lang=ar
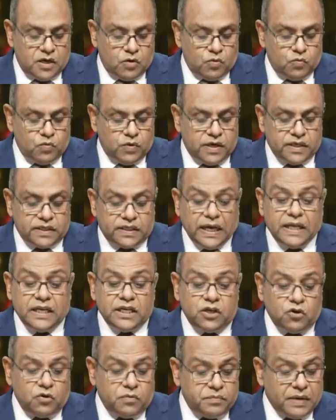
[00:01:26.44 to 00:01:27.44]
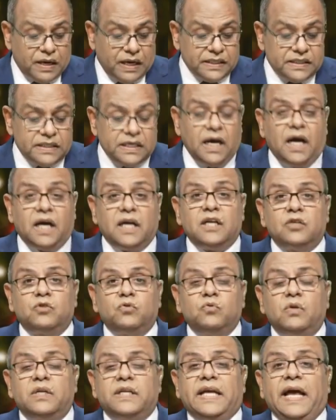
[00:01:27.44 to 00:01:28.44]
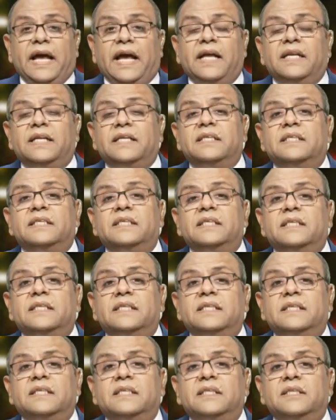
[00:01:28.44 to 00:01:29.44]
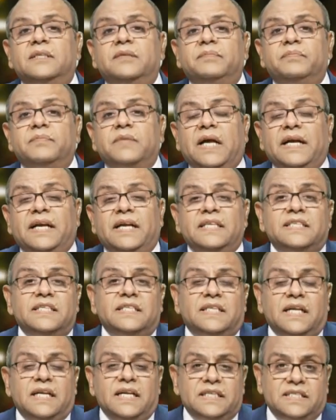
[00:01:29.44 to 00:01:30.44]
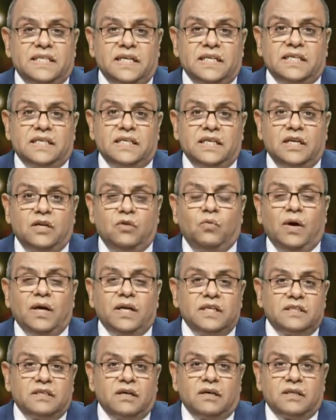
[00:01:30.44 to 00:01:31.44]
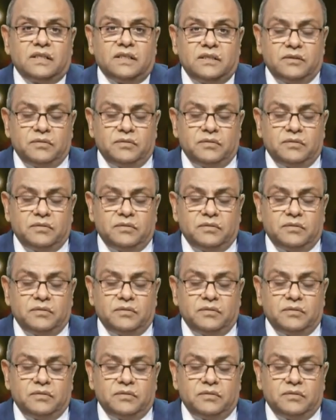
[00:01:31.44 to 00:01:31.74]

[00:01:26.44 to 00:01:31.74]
وتاني يوم بعديها على طول كان آه، اجهزه اللاسلكي الواكي تاكي